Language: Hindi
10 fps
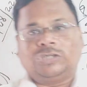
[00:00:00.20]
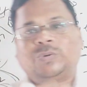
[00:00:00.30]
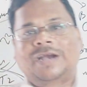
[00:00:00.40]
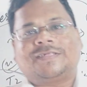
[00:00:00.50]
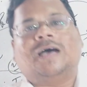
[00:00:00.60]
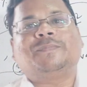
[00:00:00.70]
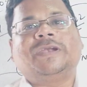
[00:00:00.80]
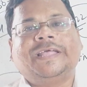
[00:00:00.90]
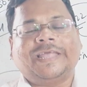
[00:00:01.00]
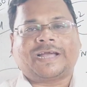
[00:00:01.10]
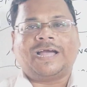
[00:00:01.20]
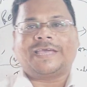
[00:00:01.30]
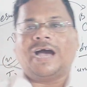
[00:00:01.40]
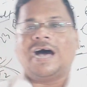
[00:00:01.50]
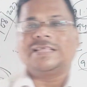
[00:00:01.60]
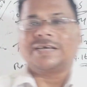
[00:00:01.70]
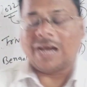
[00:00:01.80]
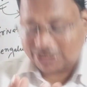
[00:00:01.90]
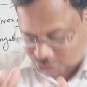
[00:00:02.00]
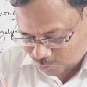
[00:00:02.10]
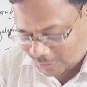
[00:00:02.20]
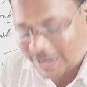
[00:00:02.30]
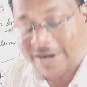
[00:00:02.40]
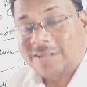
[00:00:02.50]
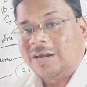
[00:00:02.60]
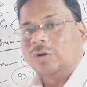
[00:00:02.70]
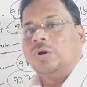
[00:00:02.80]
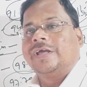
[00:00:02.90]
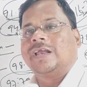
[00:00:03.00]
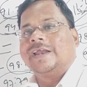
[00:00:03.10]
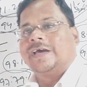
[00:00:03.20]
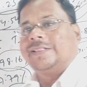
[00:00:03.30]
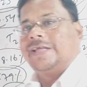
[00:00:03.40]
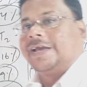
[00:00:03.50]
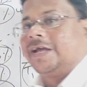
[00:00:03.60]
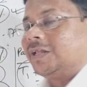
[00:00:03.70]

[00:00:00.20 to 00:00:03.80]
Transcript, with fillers: फ्रेंड्स आपने देखा कि आज क्लास ट्वेल्व का रिजल्ट को डिक्लेयर कर दिया गया